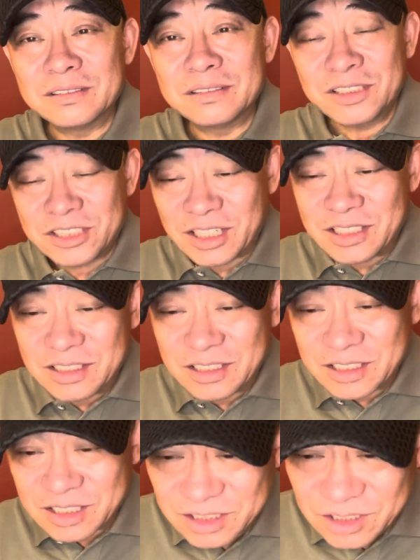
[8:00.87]
审
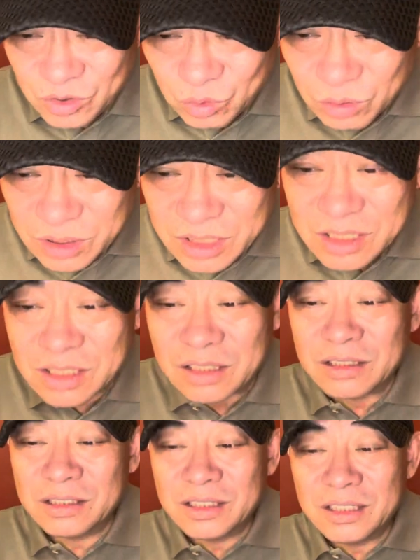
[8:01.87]
时度
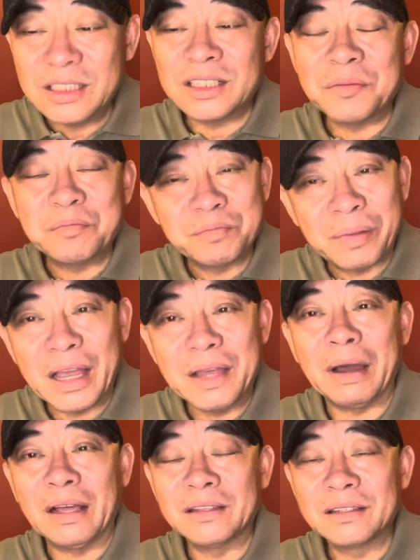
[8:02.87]
势，毅然拍
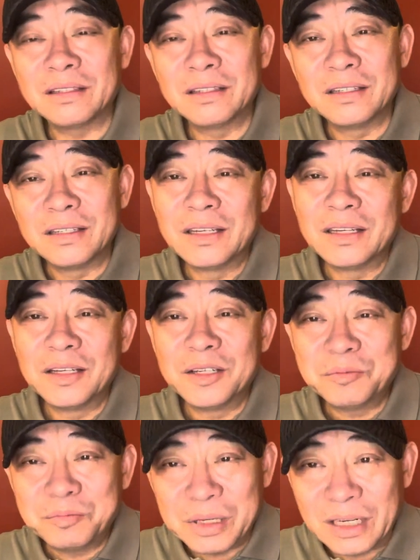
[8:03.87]
板：
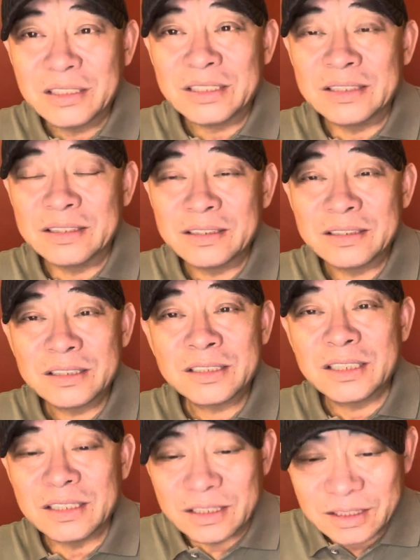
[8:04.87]
庞真
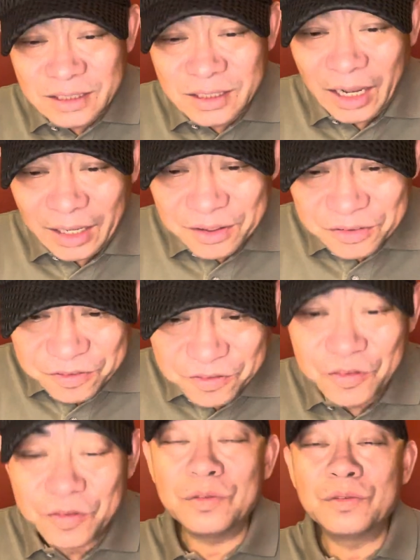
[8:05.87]
正改
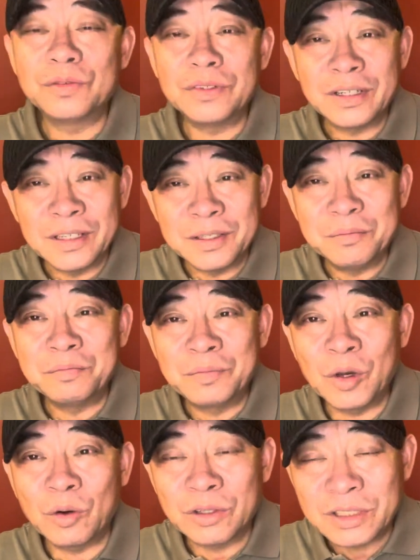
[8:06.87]
副，林
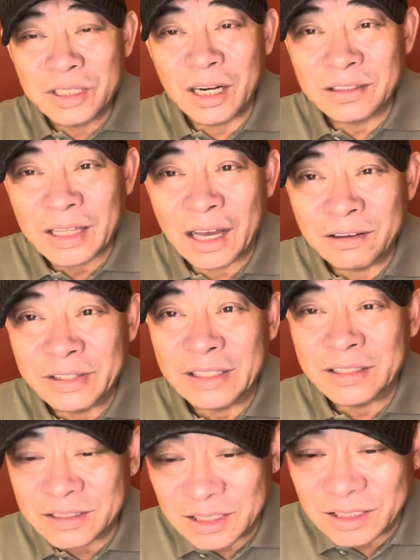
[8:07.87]
彪上大
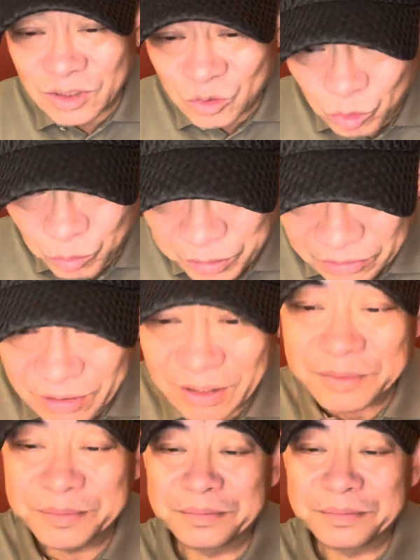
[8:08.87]
位，成了东北王。